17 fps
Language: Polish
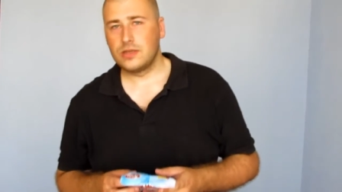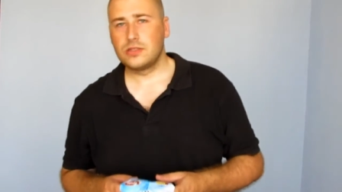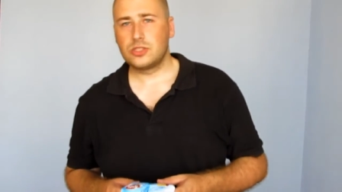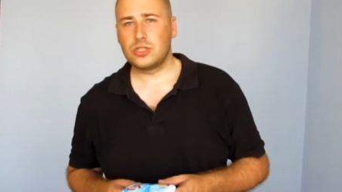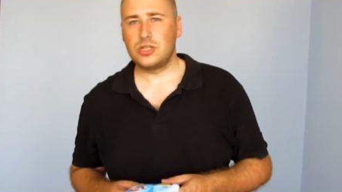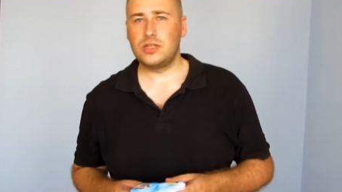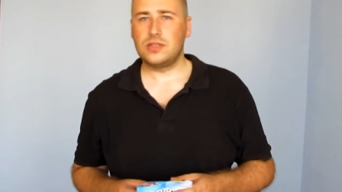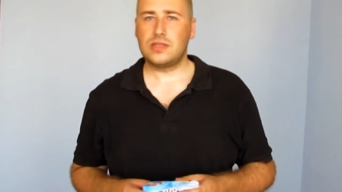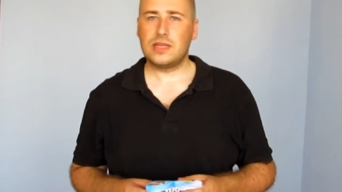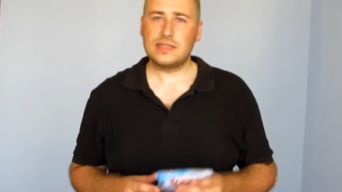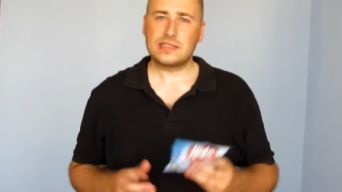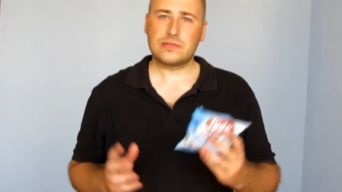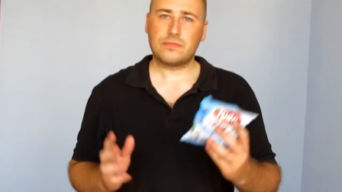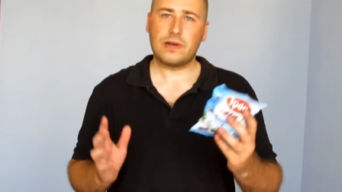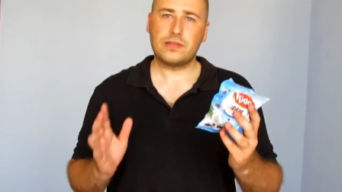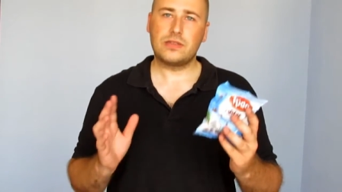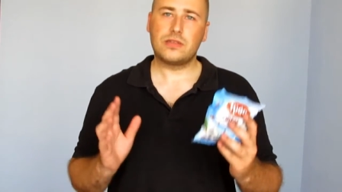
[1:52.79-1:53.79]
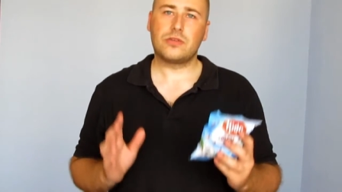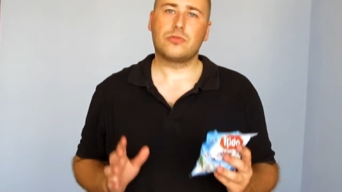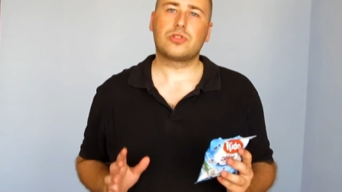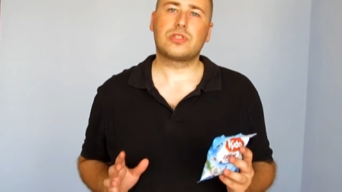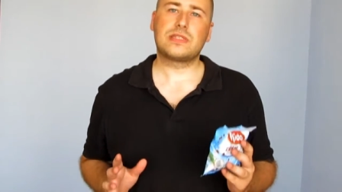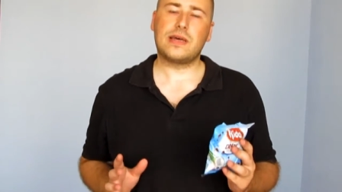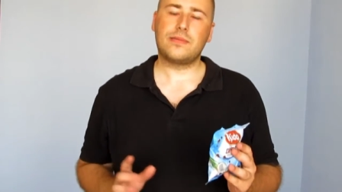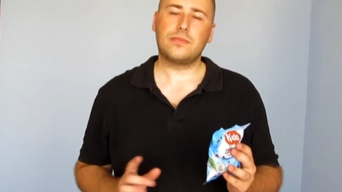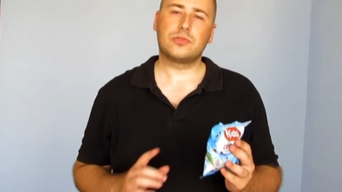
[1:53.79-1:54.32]
Czyli ten składnik już
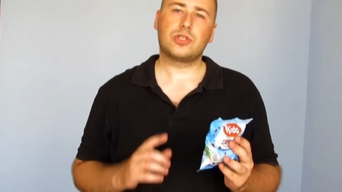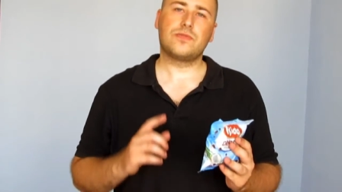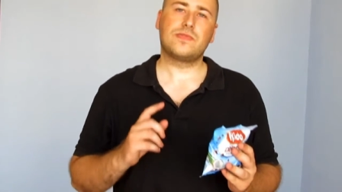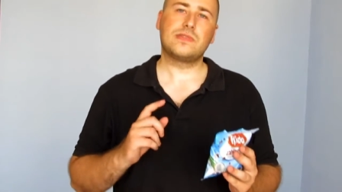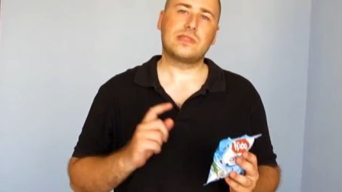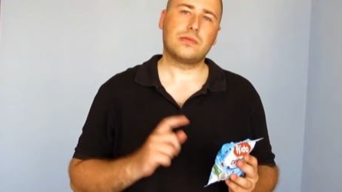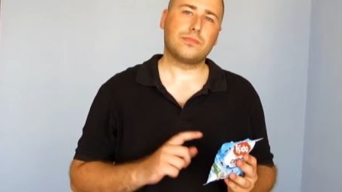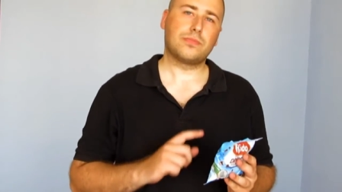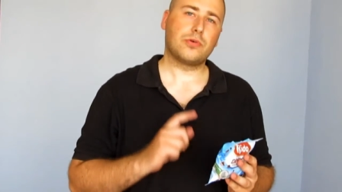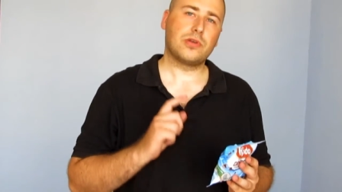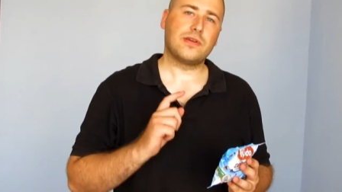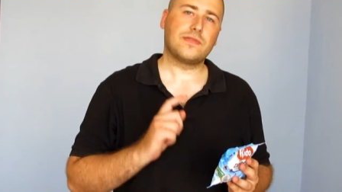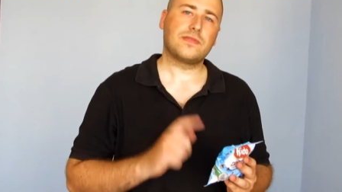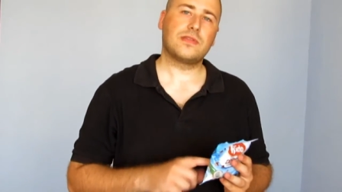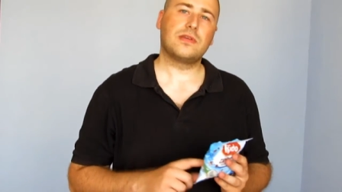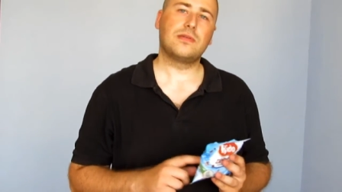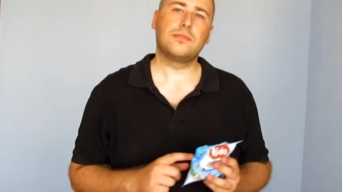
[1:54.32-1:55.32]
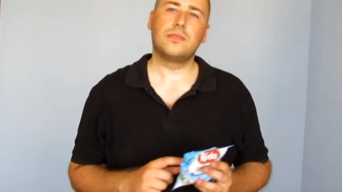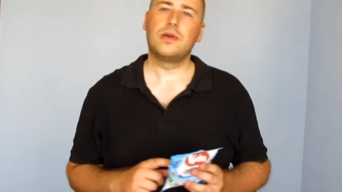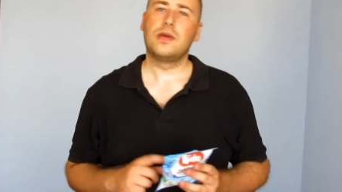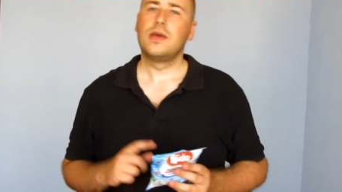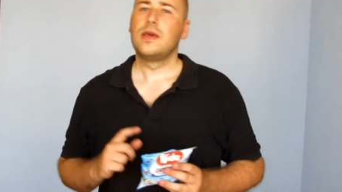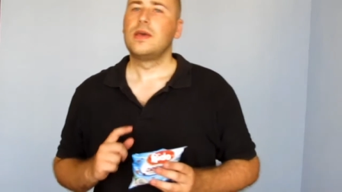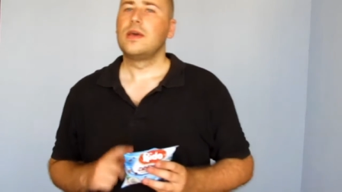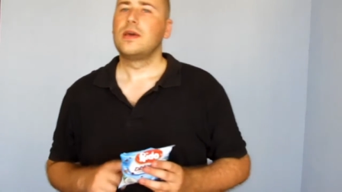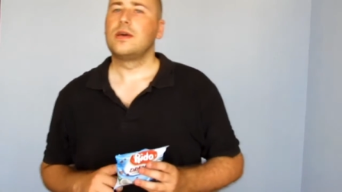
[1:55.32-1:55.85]
sam, że występuje w tym
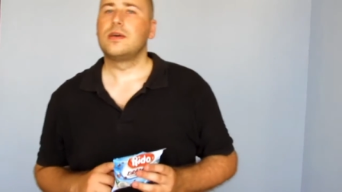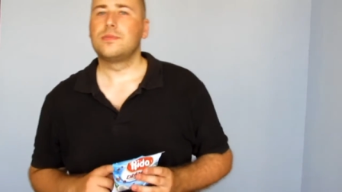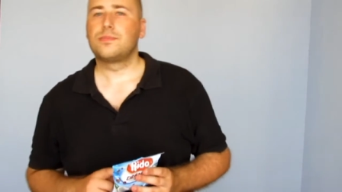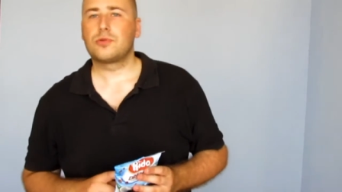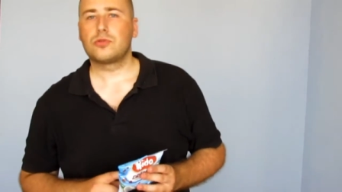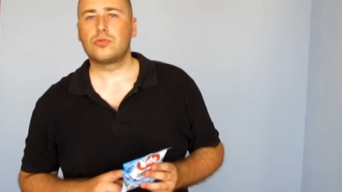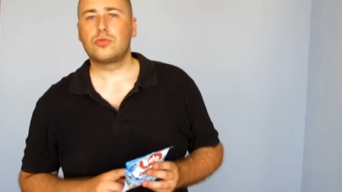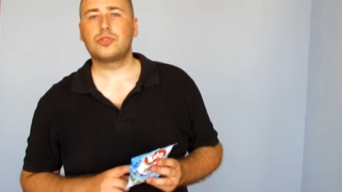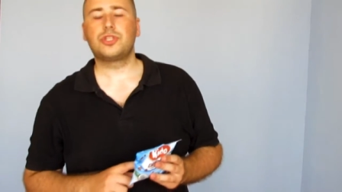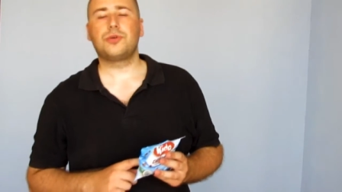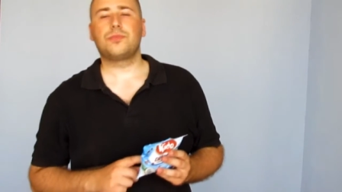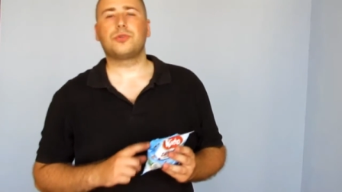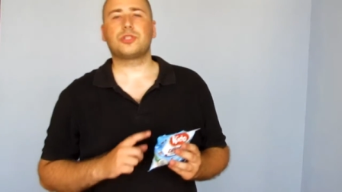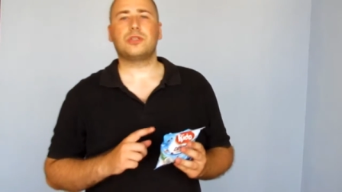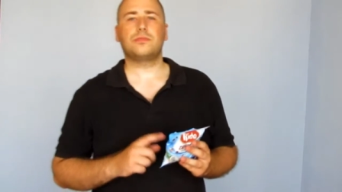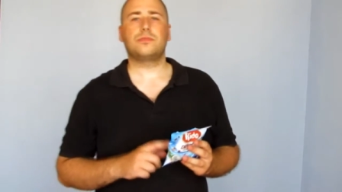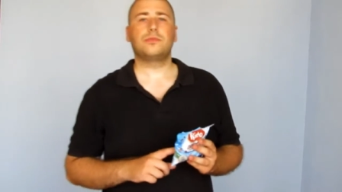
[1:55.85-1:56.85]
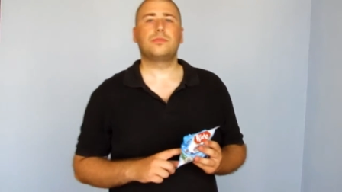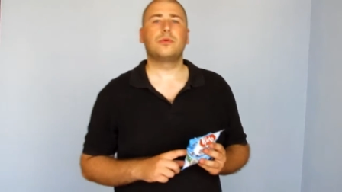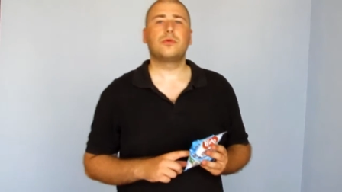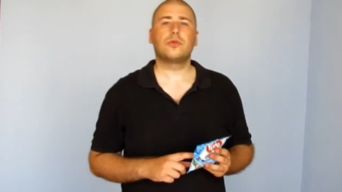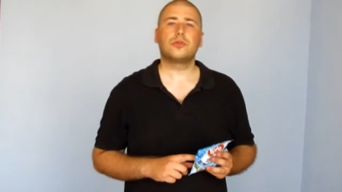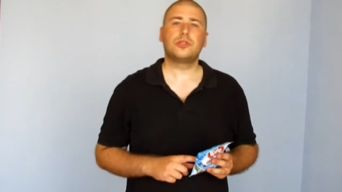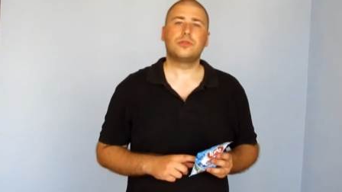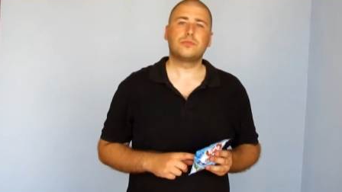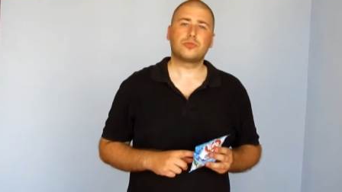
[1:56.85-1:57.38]
e, produkcie, można by
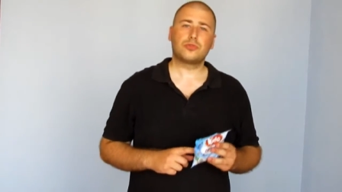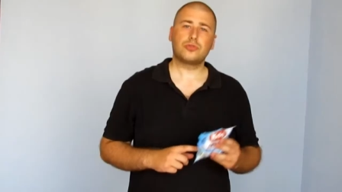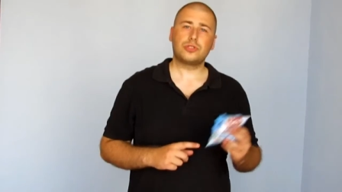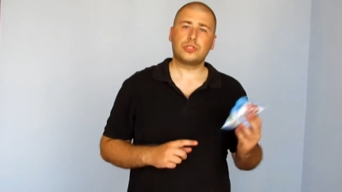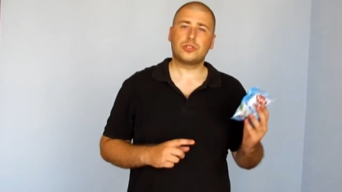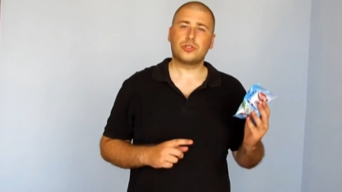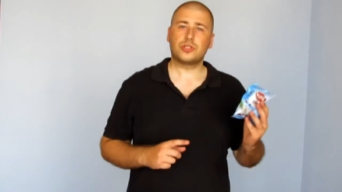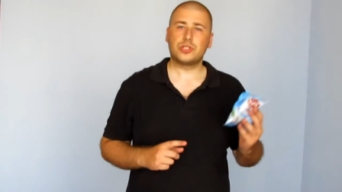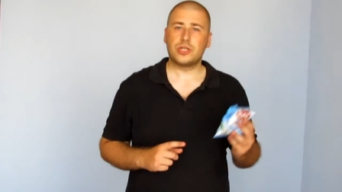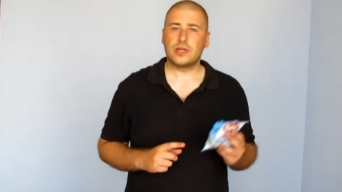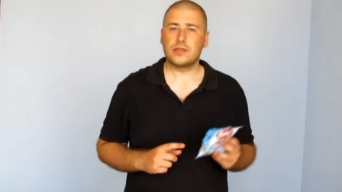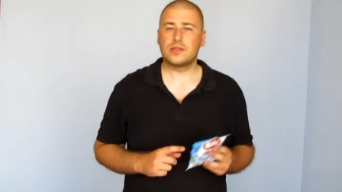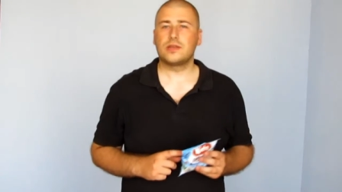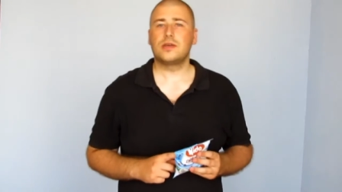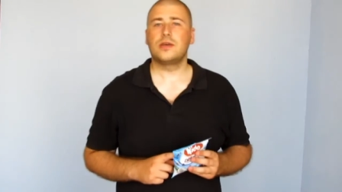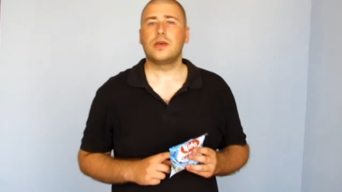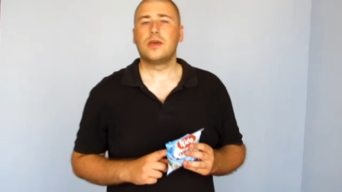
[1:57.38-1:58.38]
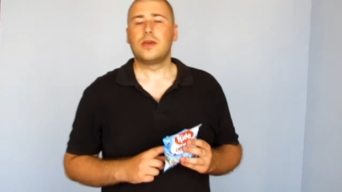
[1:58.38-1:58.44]
było nim rzucić o ścianę,